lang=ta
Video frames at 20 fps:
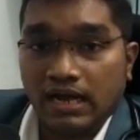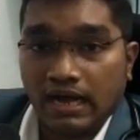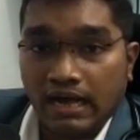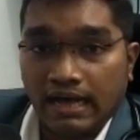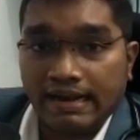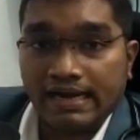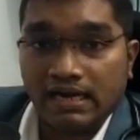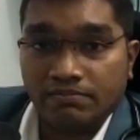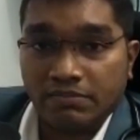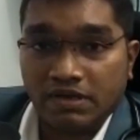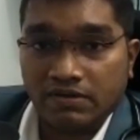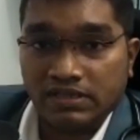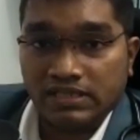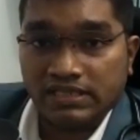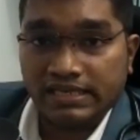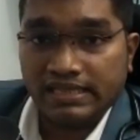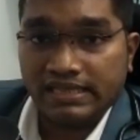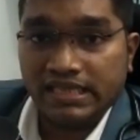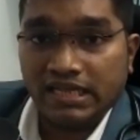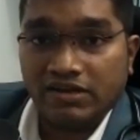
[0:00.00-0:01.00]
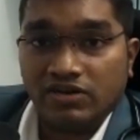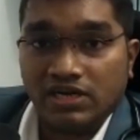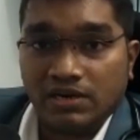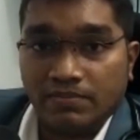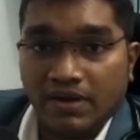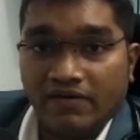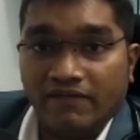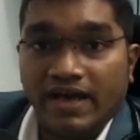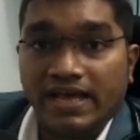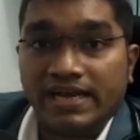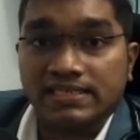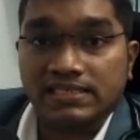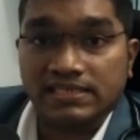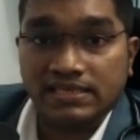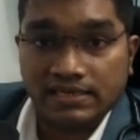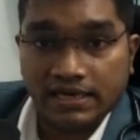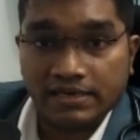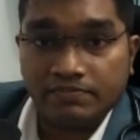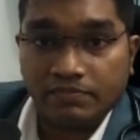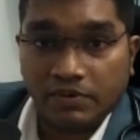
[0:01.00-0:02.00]
காரணமே வந்து எந்த அளவுக்கு நம்ம அவேர்னஸ்
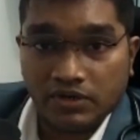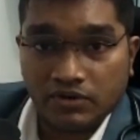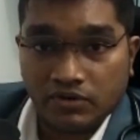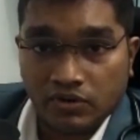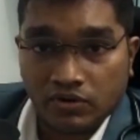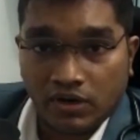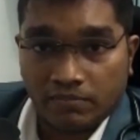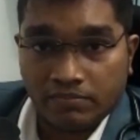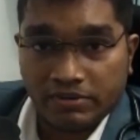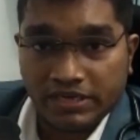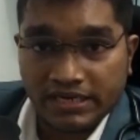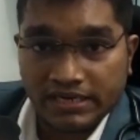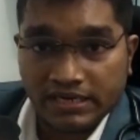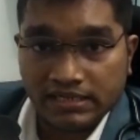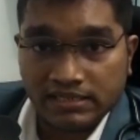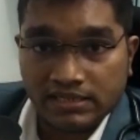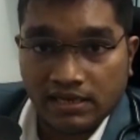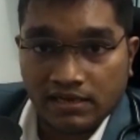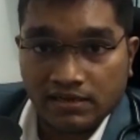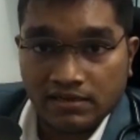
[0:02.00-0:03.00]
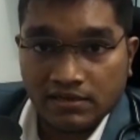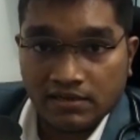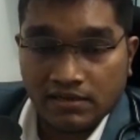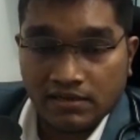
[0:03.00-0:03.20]
க்ரியேட் பண்ணுறோம் அப்படின்றது தான்